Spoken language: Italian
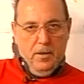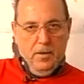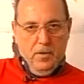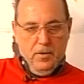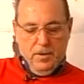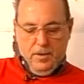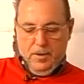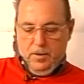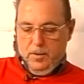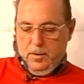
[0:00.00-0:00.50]

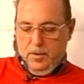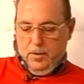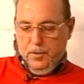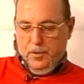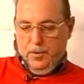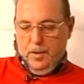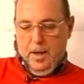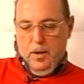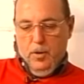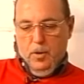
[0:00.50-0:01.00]
nostro
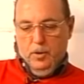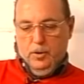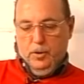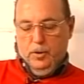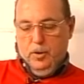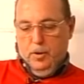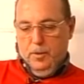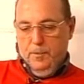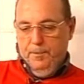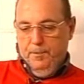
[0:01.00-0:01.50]

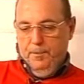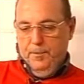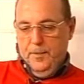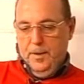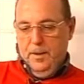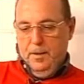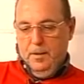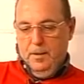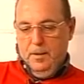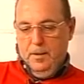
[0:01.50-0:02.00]
salotto.
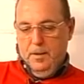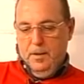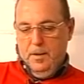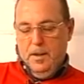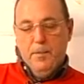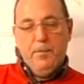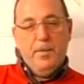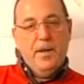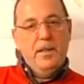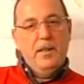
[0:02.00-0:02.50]
Eh,
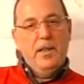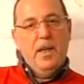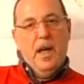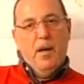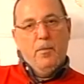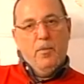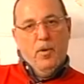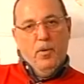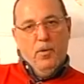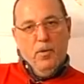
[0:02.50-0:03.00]

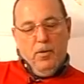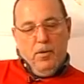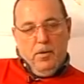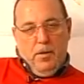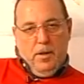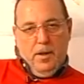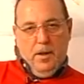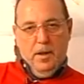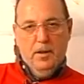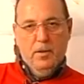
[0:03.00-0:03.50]
riprendiamo
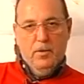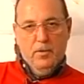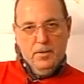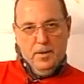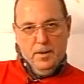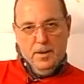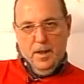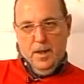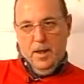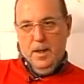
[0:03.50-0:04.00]
i
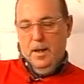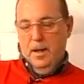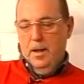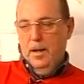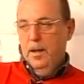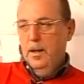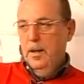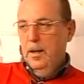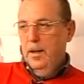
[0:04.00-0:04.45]
nostri